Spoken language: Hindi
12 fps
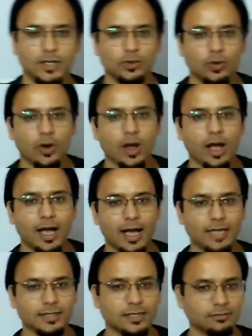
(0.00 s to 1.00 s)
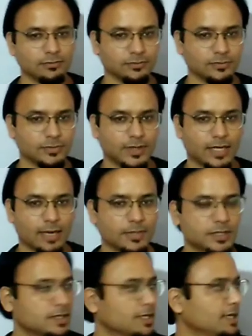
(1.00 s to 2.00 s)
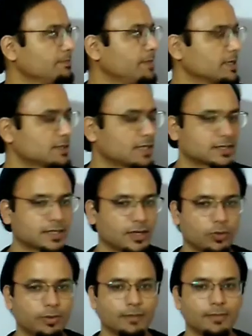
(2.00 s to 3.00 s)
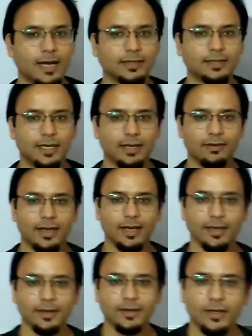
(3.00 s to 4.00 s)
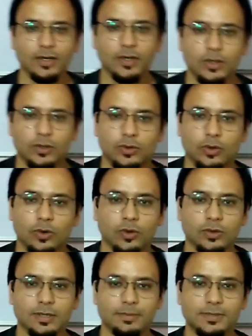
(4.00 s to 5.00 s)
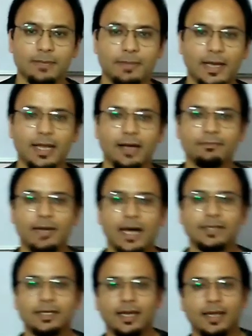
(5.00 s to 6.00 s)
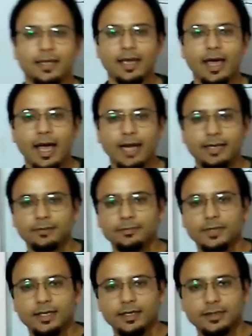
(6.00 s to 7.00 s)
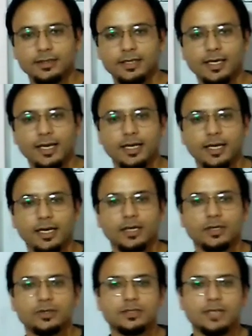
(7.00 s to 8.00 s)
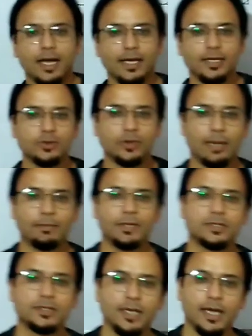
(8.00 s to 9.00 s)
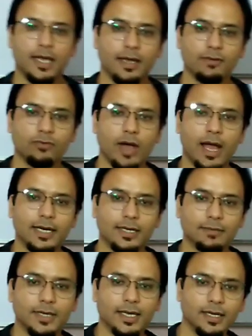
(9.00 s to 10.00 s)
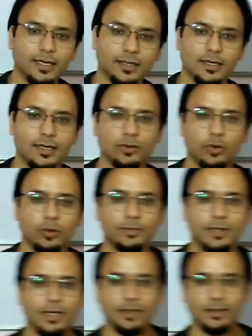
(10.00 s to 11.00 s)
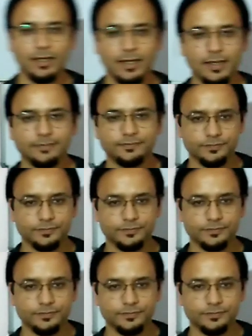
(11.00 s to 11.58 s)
तो आज हम केमिस्ट्री के बेसिक्स के ऊपर बात करने वाले हैं तो सबसे पहले हम बात करेंगे एटम की ठीक है सारी जो केमिस्ट्री है वो एटम के ही इर्द गिर्द घूमती है ठीक